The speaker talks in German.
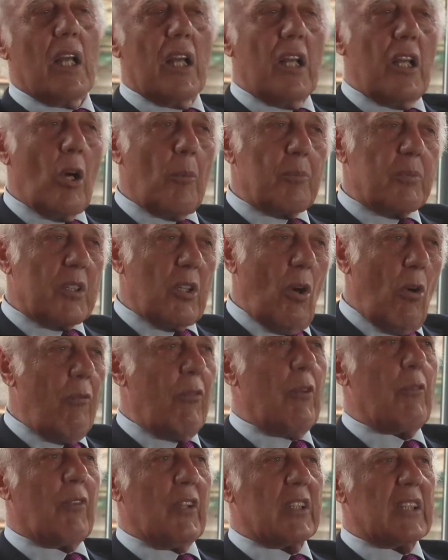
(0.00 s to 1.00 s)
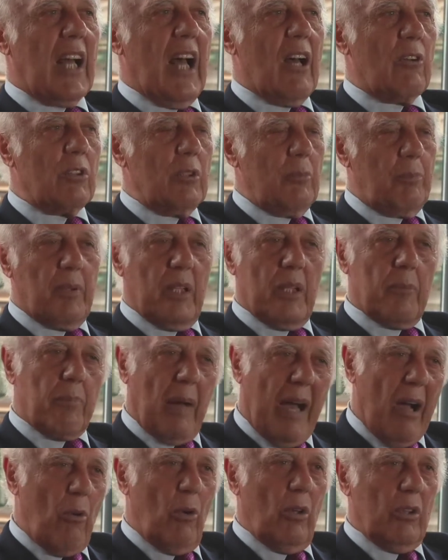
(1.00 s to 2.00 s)
Ich habe so viel Vertrauen bei den
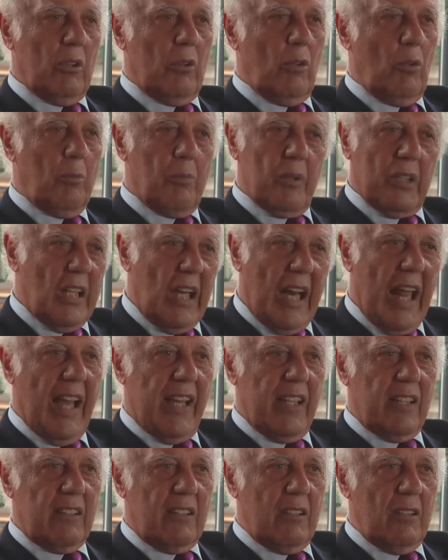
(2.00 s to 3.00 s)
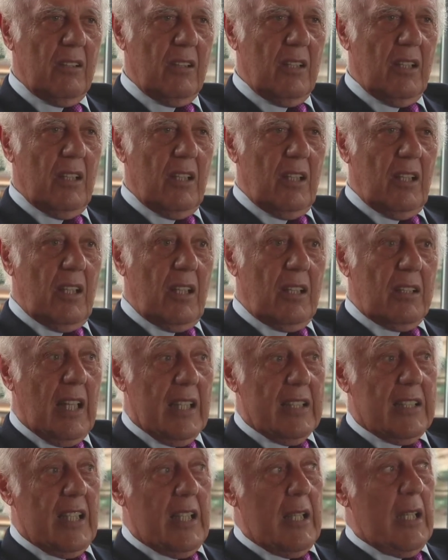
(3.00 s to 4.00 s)
Bauern und bei den Leuten,
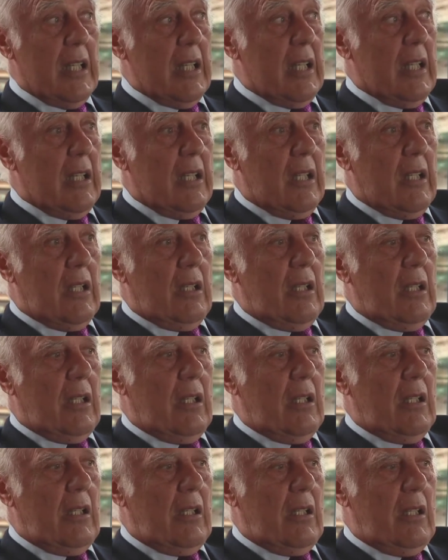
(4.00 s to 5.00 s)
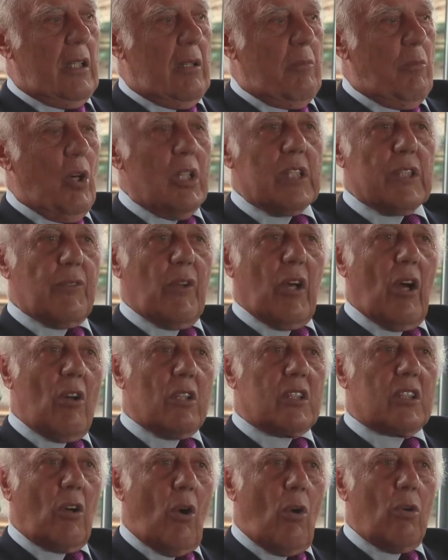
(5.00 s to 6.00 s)
dass ich, ich muss für
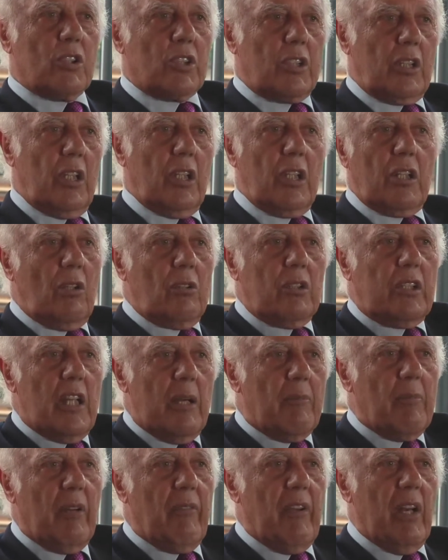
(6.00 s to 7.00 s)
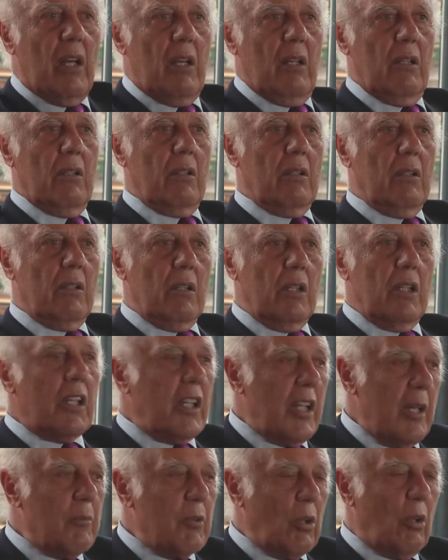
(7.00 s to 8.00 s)
alles gerade stehen. Ich kann tun, wie ich will. Ich
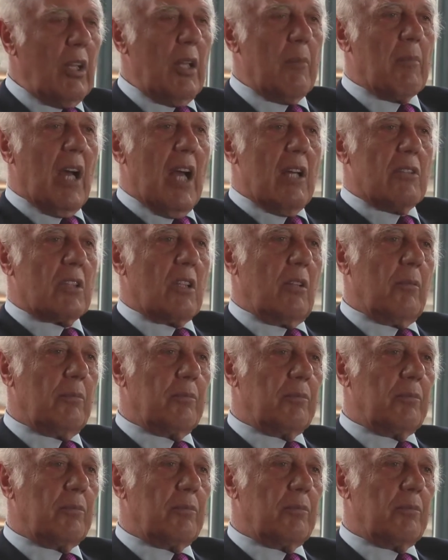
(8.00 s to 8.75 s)
komme da nicht mehr raus.